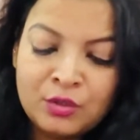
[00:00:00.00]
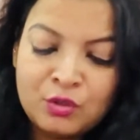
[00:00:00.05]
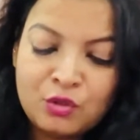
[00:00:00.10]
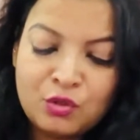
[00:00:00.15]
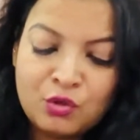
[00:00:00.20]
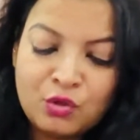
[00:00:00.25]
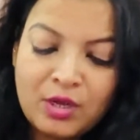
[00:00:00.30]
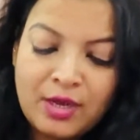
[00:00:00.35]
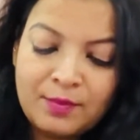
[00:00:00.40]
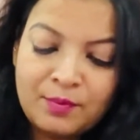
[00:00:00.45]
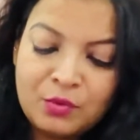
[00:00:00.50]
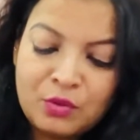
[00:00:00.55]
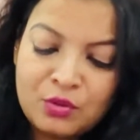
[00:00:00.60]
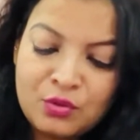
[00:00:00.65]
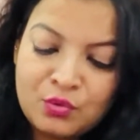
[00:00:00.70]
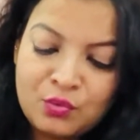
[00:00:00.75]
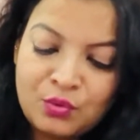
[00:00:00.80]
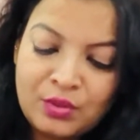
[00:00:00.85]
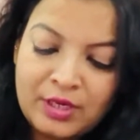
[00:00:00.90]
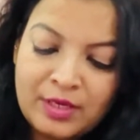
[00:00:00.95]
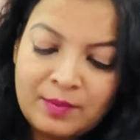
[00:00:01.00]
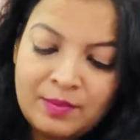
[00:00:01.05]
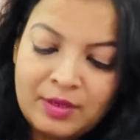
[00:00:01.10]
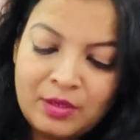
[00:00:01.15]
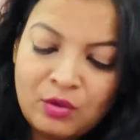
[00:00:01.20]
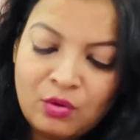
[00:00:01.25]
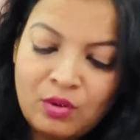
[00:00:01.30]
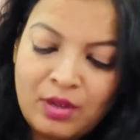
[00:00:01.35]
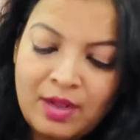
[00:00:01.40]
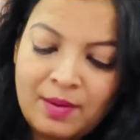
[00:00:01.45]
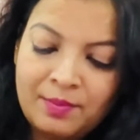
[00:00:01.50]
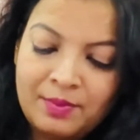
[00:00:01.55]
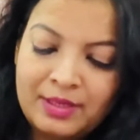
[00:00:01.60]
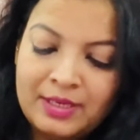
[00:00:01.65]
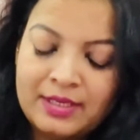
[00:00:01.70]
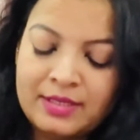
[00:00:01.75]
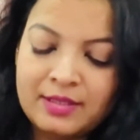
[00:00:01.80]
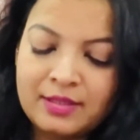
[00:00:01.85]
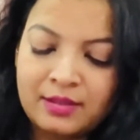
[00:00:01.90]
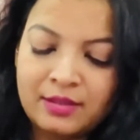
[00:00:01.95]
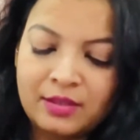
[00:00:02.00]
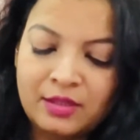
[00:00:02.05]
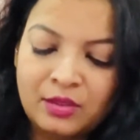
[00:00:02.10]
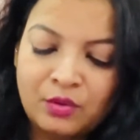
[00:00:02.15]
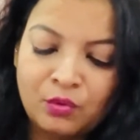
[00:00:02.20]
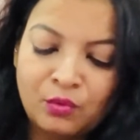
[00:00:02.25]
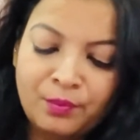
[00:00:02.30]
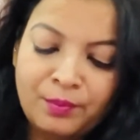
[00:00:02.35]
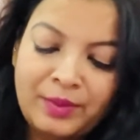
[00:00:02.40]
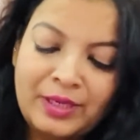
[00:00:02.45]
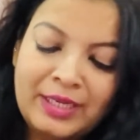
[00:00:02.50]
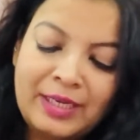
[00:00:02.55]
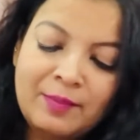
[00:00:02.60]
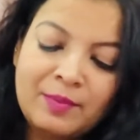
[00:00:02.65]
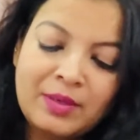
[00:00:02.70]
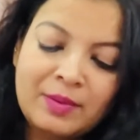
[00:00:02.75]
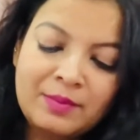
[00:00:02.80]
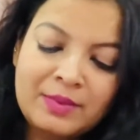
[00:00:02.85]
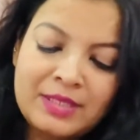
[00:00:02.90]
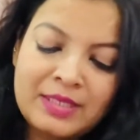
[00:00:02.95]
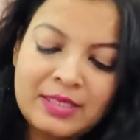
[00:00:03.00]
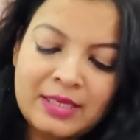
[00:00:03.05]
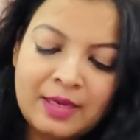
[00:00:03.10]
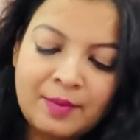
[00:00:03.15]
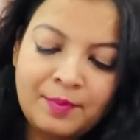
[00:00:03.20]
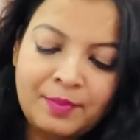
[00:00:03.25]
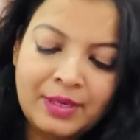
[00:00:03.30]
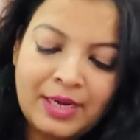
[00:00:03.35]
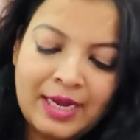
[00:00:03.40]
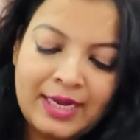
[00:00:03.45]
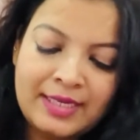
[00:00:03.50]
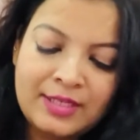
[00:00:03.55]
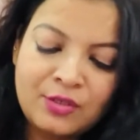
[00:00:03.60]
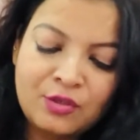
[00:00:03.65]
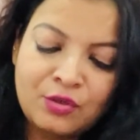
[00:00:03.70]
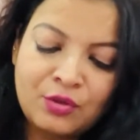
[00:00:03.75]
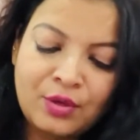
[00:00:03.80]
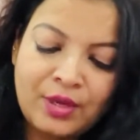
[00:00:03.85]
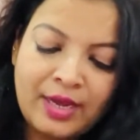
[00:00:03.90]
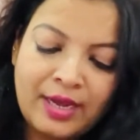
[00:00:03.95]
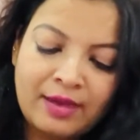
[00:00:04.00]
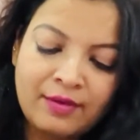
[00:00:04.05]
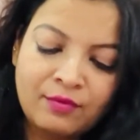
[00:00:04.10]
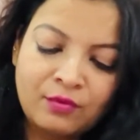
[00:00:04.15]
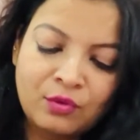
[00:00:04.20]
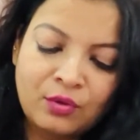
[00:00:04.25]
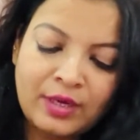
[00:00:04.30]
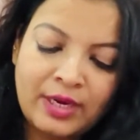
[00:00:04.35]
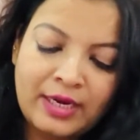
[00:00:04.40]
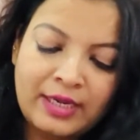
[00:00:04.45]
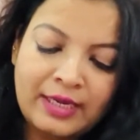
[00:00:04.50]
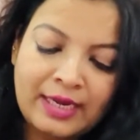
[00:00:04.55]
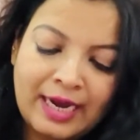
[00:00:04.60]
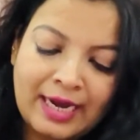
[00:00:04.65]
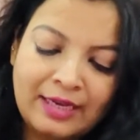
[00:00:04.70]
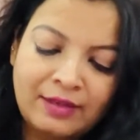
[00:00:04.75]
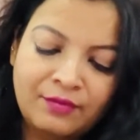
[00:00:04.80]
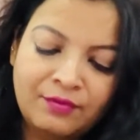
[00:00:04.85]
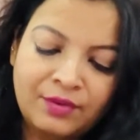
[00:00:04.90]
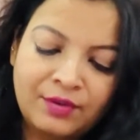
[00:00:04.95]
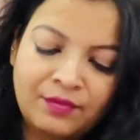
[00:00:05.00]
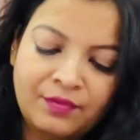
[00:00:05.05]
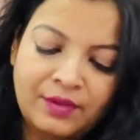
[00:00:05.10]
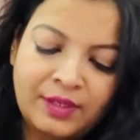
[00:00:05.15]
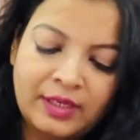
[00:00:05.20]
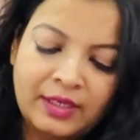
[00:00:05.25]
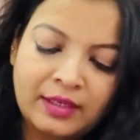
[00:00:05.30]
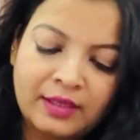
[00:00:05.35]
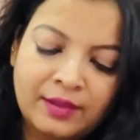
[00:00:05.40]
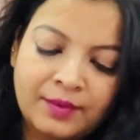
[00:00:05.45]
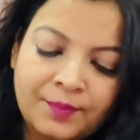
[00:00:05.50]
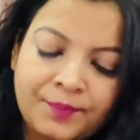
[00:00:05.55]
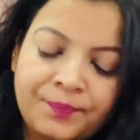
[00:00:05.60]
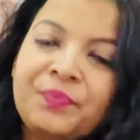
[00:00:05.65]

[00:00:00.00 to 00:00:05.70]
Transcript: जो आपको सूटेबल हो आप ले सकते हो मिनिमम इसका प्राइस जो है वो है 950 का